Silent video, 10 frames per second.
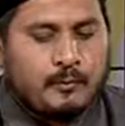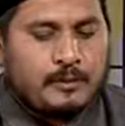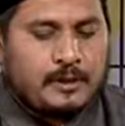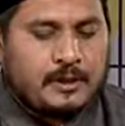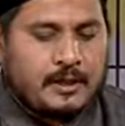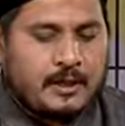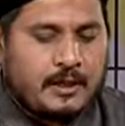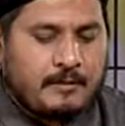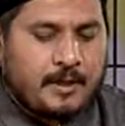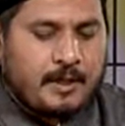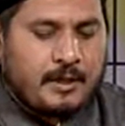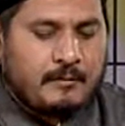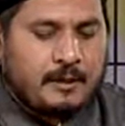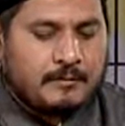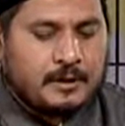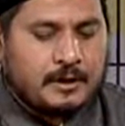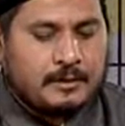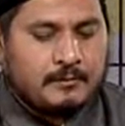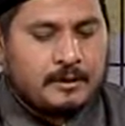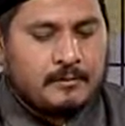को पेश करने से पहले हम आपकी
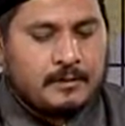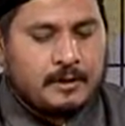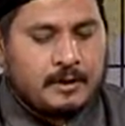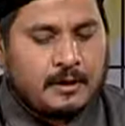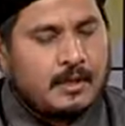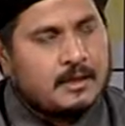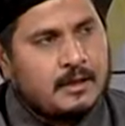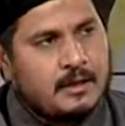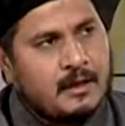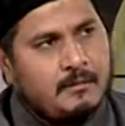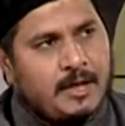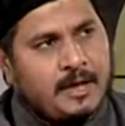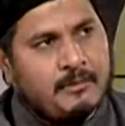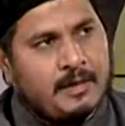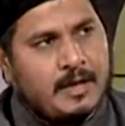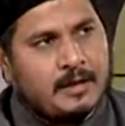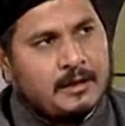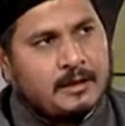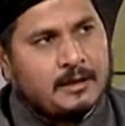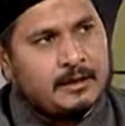खिदमत में इज़्ज़त के मानी बयान
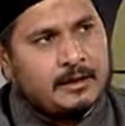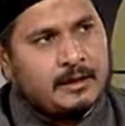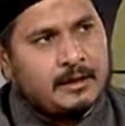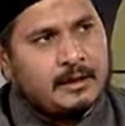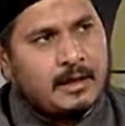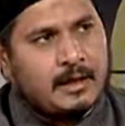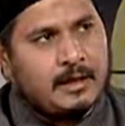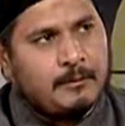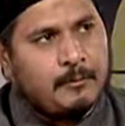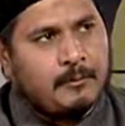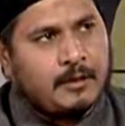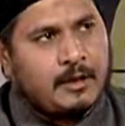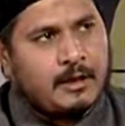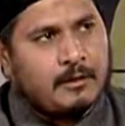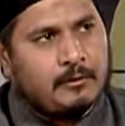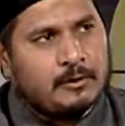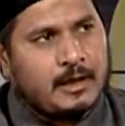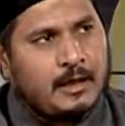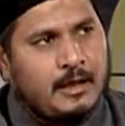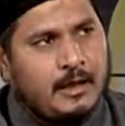कर देते हैं ताकि आपको अंदाज़ा हो
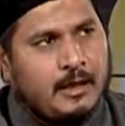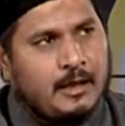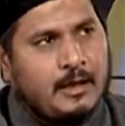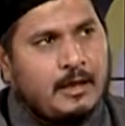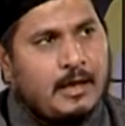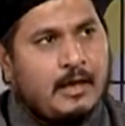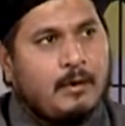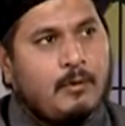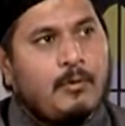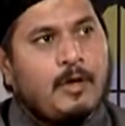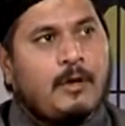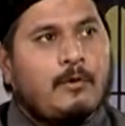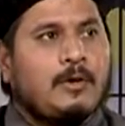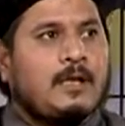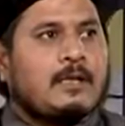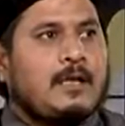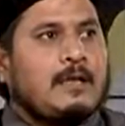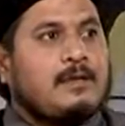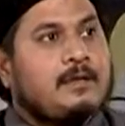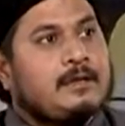जाए कि यहाँ गुनाहों के
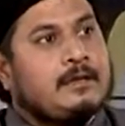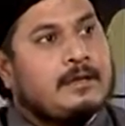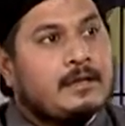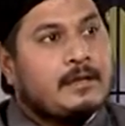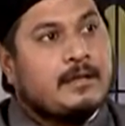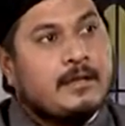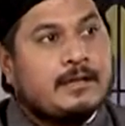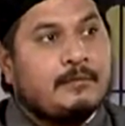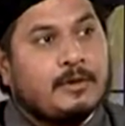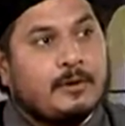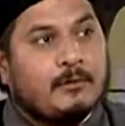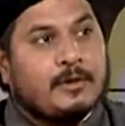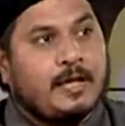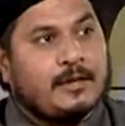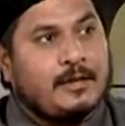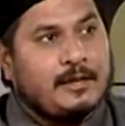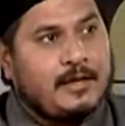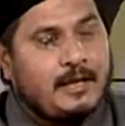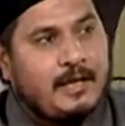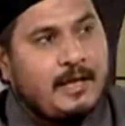साथ इज़्ज़त की कसम क्यों खाई गई
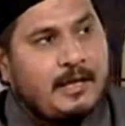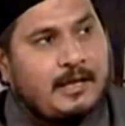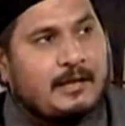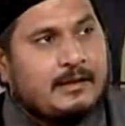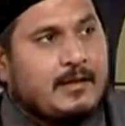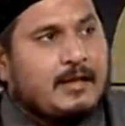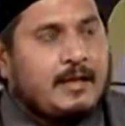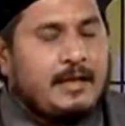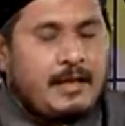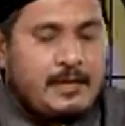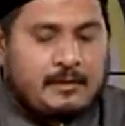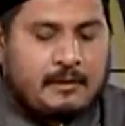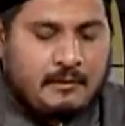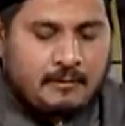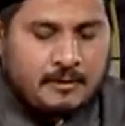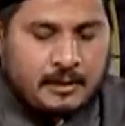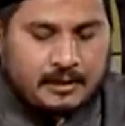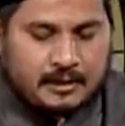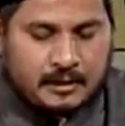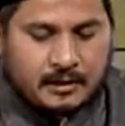है अच्छा। इसलिए कि जब हम
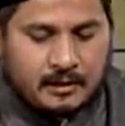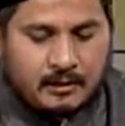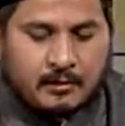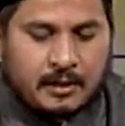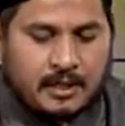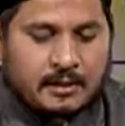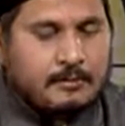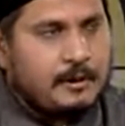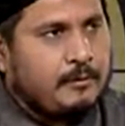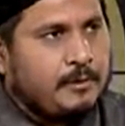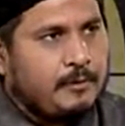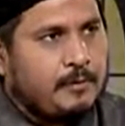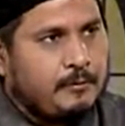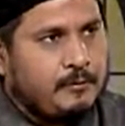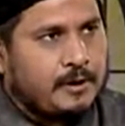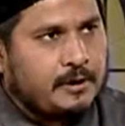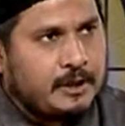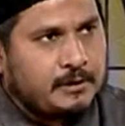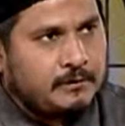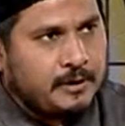देखते हैं और रागिब ने भी अपने
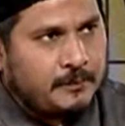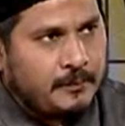मुफरदात में